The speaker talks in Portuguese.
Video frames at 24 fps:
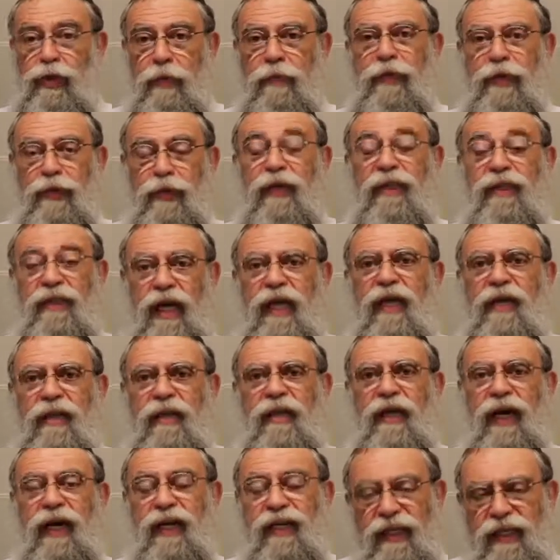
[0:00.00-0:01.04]
a pessoa tem
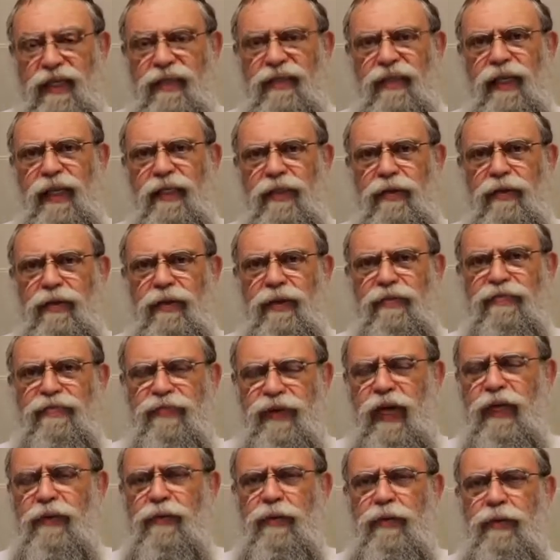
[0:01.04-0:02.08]
aqui tem de
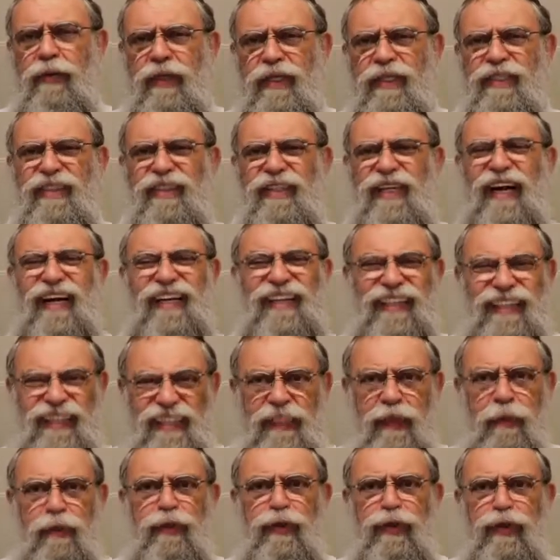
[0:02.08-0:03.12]
fato do que estar
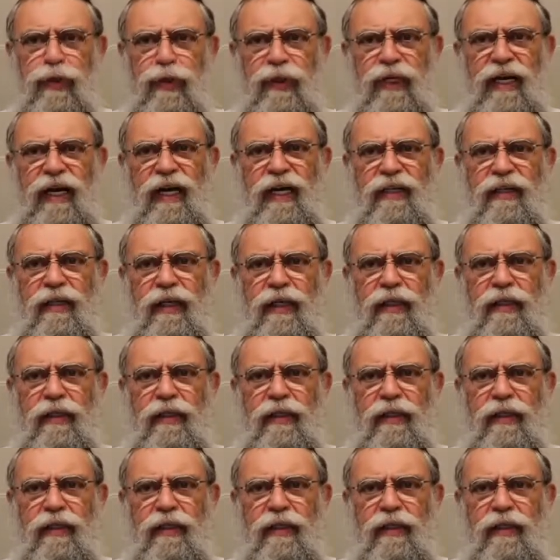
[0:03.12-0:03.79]
decepcionada